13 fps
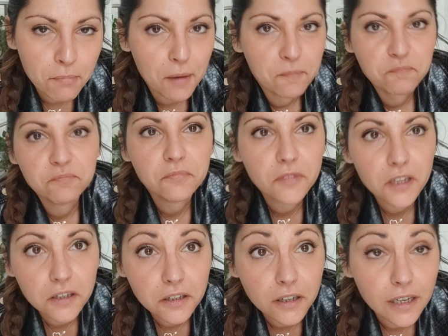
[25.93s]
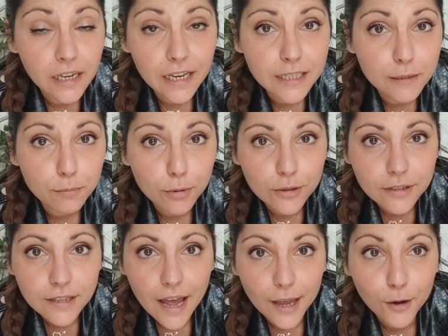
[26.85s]
Beh, eh, la
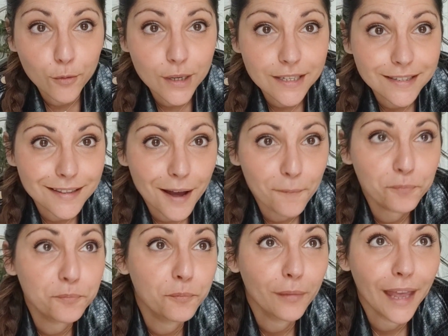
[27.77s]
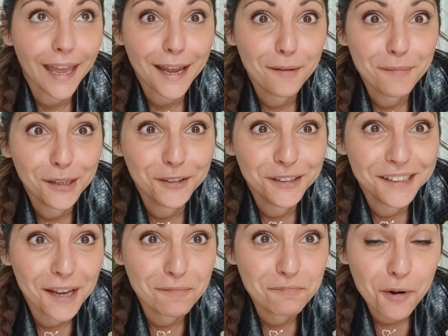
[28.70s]
risposta è questa, mm, è cambiato il
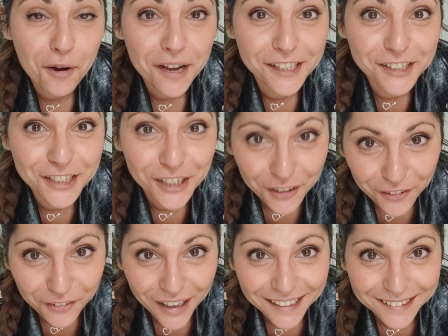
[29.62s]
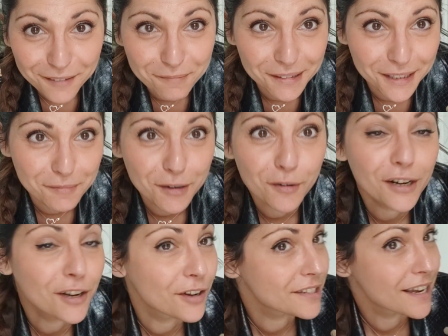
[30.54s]
tempo e ce l'ho fatta a mettermi
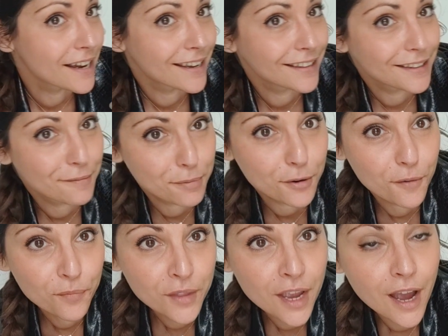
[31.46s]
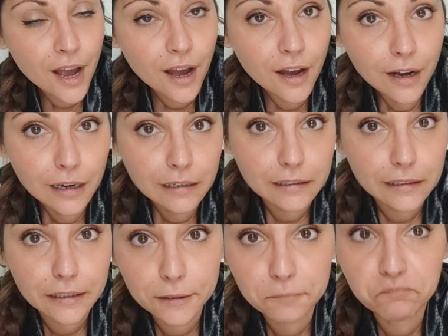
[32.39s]
qualcosa anche di più,
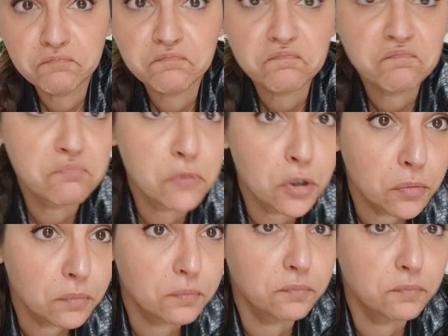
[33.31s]
um, boh,